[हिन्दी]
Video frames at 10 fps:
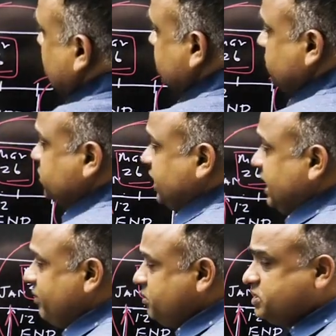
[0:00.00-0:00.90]
होता है जो बच्चा
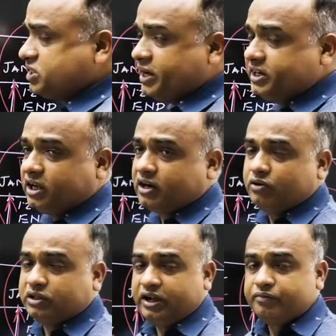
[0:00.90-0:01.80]
इलेवंथ में स्टार्टिंग कर
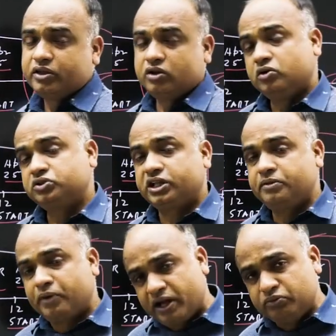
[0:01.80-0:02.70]
रहा होता है उसके
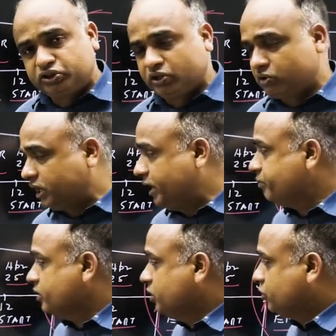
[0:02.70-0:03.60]
लिए बड़ा मुश्किल होता
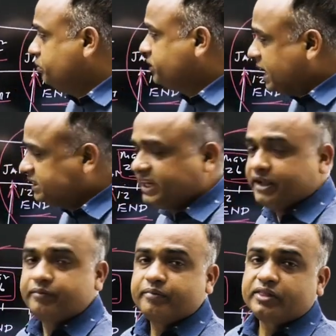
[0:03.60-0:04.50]
है तो हम
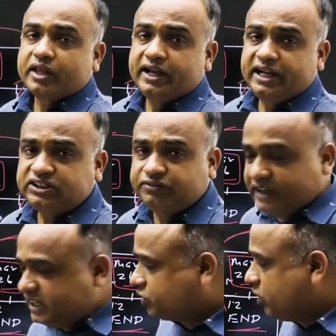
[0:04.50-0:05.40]
कैसे इस
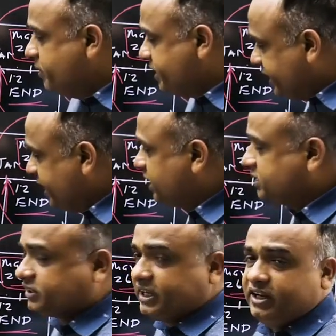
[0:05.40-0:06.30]
फेज को मिटिगेट
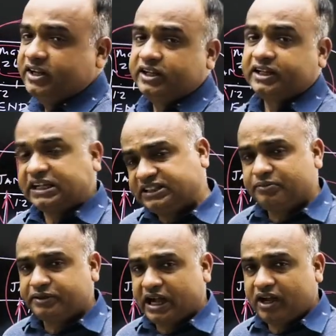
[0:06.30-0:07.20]
कर सकते हैं
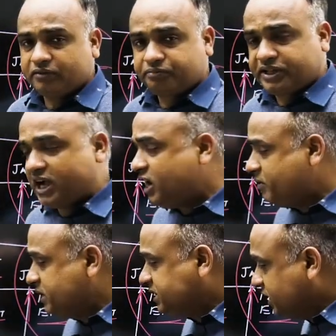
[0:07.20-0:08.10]
कैसे हम क्या क्या
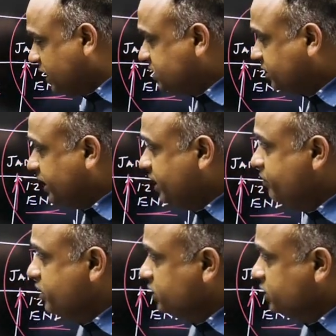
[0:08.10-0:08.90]
हम ऐसा कर सकते हैं